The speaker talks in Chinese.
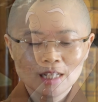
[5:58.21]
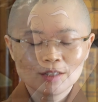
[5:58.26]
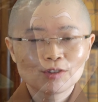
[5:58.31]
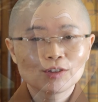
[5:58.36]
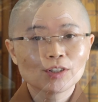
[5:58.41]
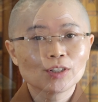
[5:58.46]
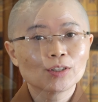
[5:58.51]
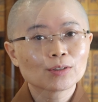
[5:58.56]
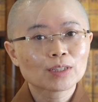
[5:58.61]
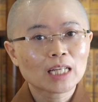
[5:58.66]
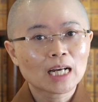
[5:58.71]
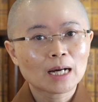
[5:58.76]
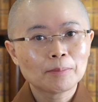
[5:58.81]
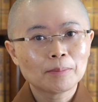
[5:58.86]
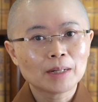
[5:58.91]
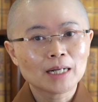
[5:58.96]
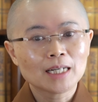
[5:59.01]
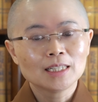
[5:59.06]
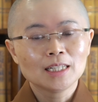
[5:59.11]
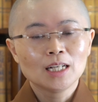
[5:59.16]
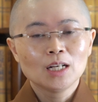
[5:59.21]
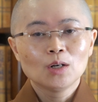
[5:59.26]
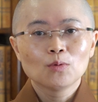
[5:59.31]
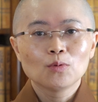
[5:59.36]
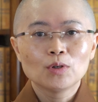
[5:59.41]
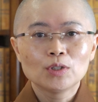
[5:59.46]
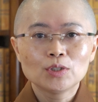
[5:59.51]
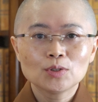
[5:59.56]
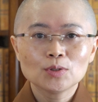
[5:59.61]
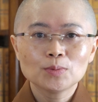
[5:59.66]
最后，他把
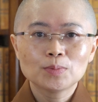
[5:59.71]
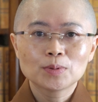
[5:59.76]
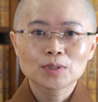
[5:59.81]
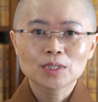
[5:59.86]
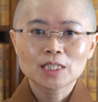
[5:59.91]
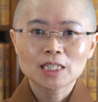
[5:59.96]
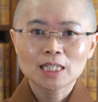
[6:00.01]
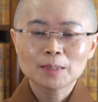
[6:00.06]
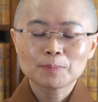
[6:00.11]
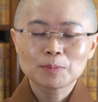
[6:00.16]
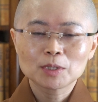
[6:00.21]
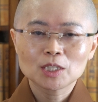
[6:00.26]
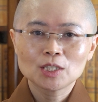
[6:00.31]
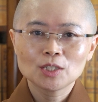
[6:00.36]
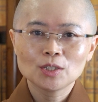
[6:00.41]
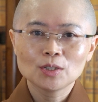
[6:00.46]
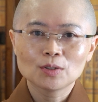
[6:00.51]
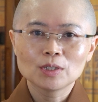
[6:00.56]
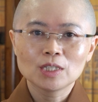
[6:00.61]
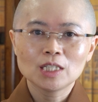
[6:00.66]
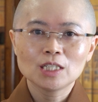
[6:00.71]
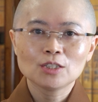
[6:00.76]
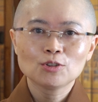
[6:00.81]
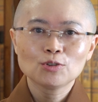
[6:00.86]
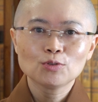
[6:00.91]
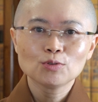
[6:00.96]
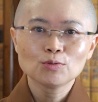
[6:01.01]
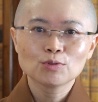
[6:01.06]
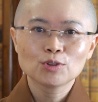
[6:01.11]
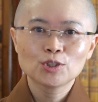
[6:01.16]
文殊菩萨不是有一
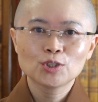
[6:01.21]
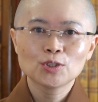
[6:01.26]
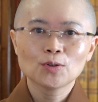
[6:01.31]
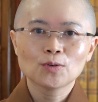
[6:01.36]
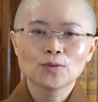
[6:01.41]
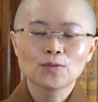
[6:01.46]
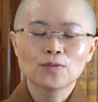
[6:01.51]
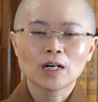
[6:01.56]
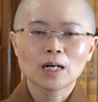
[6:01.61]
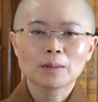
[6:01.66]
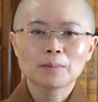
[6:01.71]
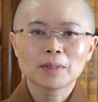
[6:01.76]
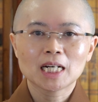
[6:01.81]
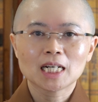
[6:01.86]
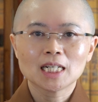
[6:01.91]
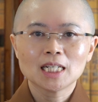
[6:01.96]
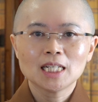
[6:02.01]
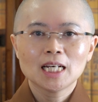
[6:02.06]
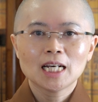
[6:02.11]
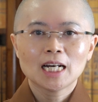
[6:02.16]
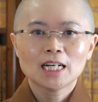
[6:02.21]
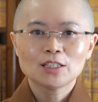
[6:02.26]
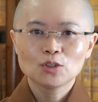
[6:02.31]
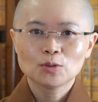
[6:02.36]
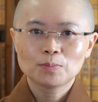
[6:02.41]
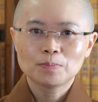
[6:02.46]
束秀发吗？他就